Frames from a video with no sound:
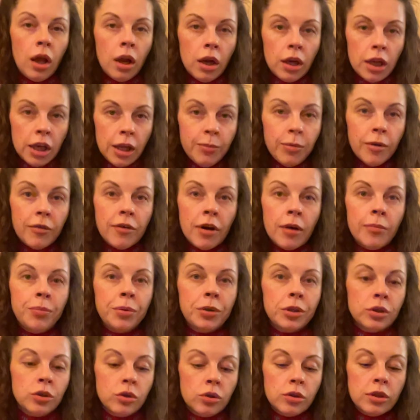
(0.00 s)
либо вам
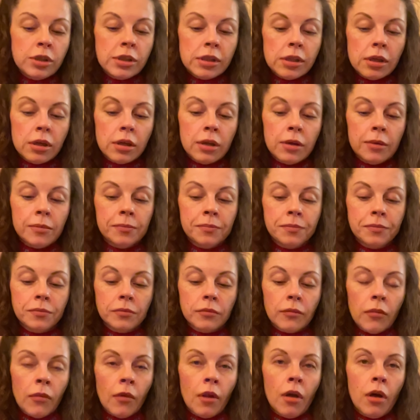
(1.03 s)
придется,
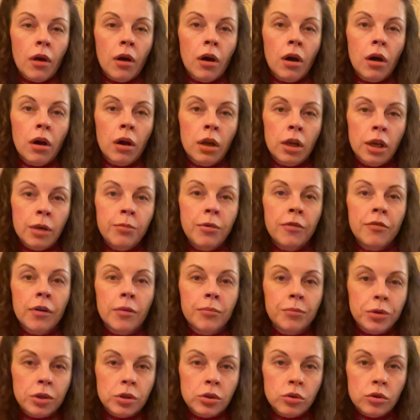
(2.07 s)
а, либо вам
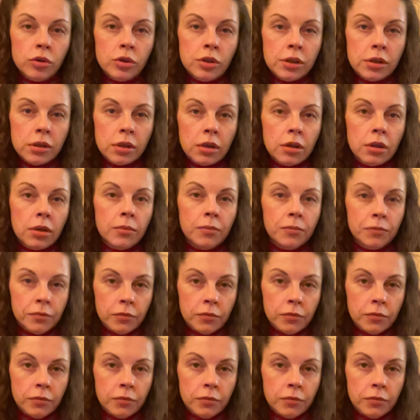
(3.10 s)
придется